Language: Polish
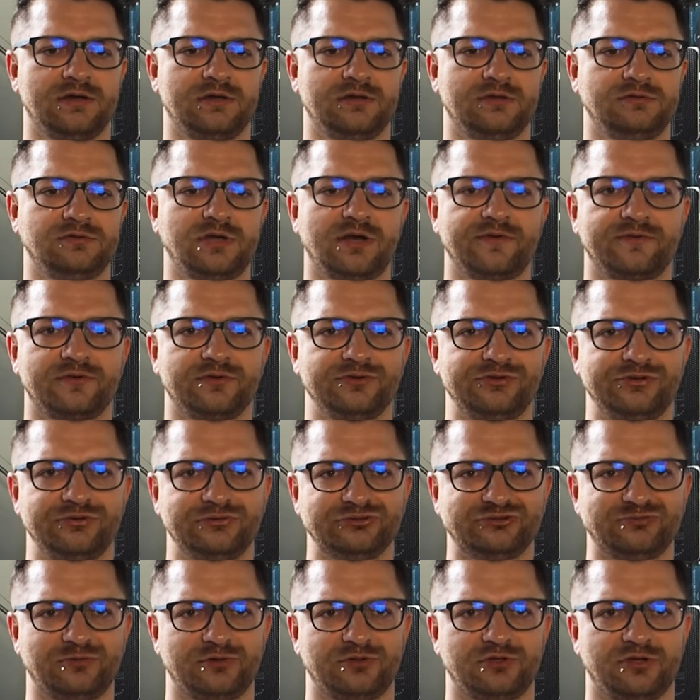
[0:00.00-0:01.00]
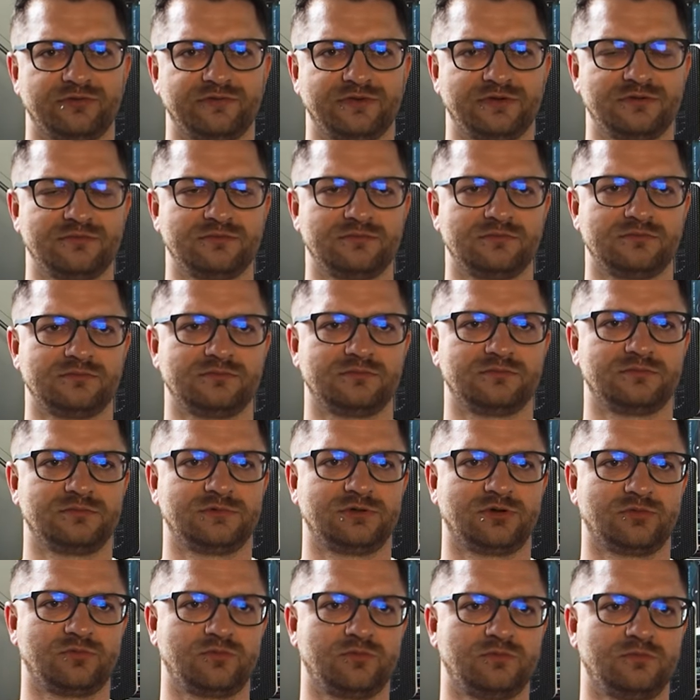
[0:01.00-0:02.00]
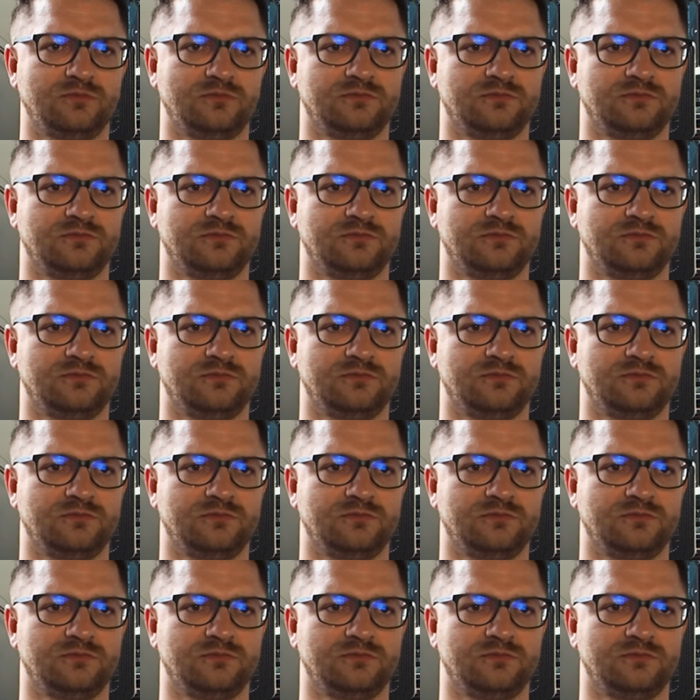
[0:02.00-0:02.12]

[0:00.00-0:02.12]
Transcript: No a w kąciku sportowym no,